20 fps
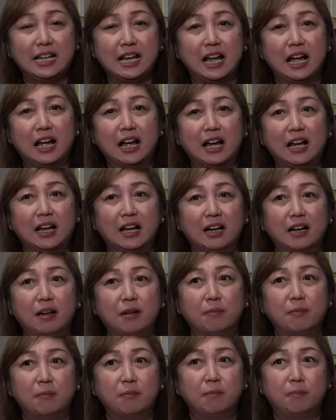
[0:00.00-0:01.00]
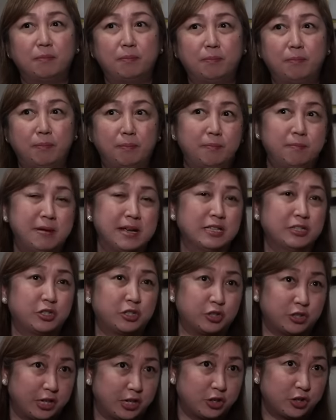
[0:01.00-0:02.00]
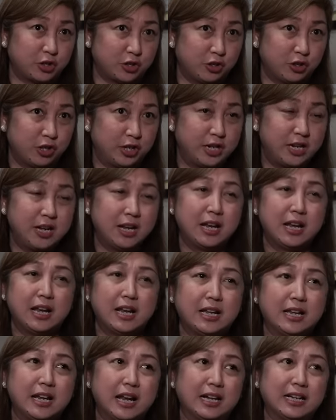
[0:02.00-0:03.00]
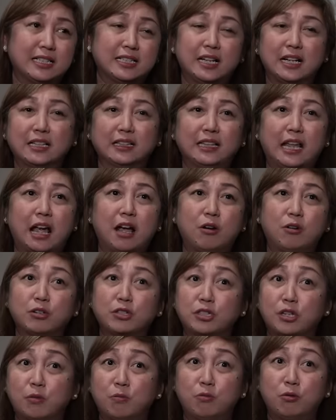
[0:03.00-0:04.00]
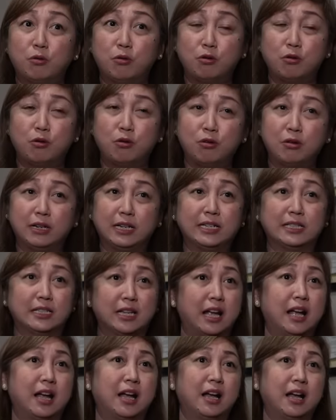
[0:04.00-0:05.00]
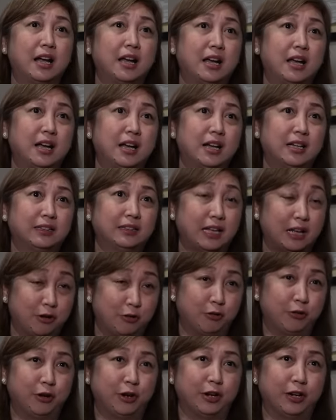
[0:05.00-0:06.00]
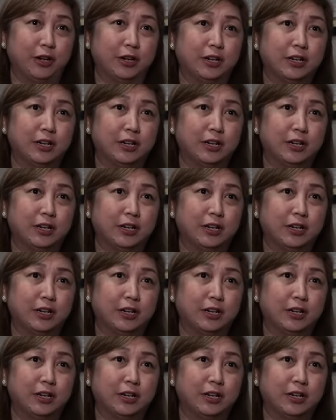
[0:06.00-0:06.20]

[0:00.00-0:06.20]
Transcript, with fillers: ng menstruation ng isang tao sa buong isang taon.